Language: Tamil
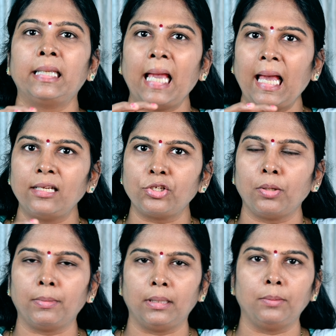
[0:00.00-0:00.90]

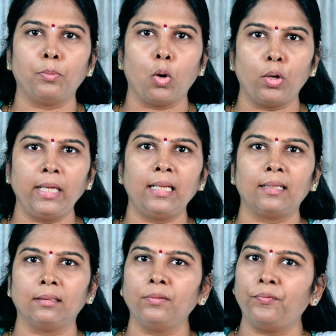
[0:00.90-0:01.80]
கால்சியம் வந்து
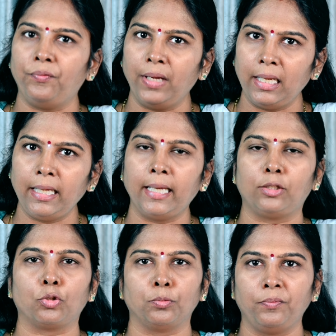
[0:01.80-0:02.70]
பாடியிலிருந்து
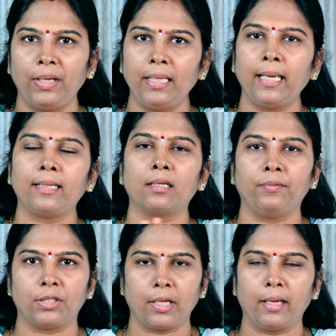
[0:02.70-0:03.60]
வெளியேற்றும் வெளியேற்ற
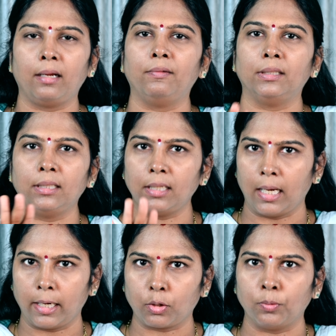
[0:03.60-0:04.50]
விஷயங்கள் வந்து
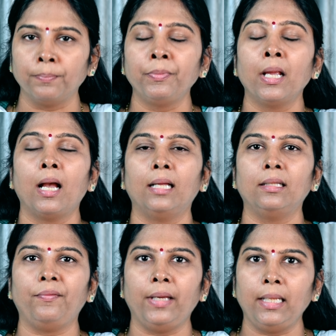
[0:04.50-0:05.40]
நடக்கும்
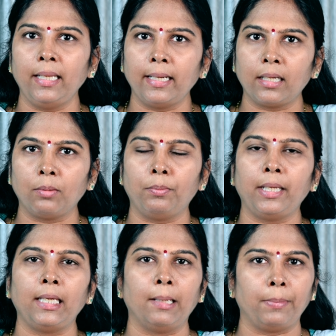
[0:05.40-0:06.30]
அந்த
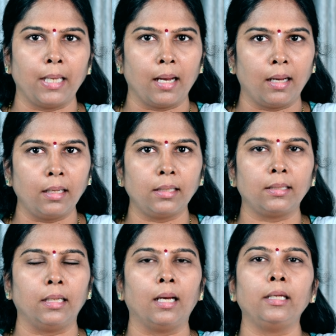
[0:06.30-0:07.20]
வெளியேற்றமே
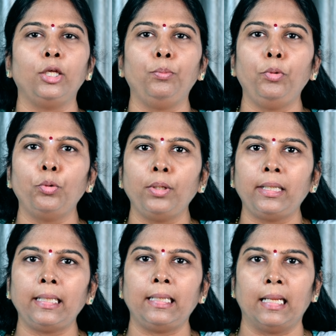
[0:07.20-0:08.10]
யாருக்குன்னா
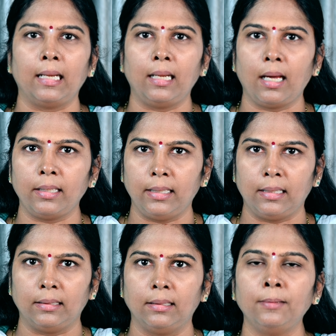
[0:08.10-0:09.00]
இம்யூனிட்டி நல்லா
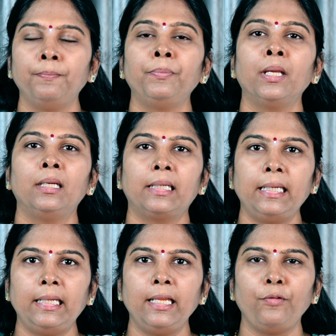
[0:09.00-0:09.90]
இருந்து
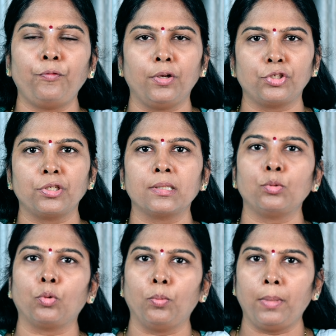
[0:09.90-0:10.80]
கிட்னி
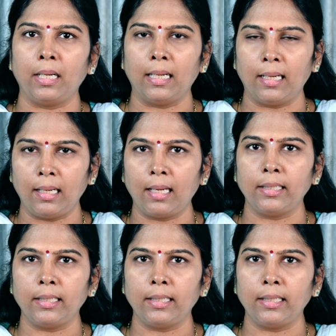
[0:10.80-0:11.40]
ஃபங்க்ஷன்ஸும் ரொம்ப நல்லா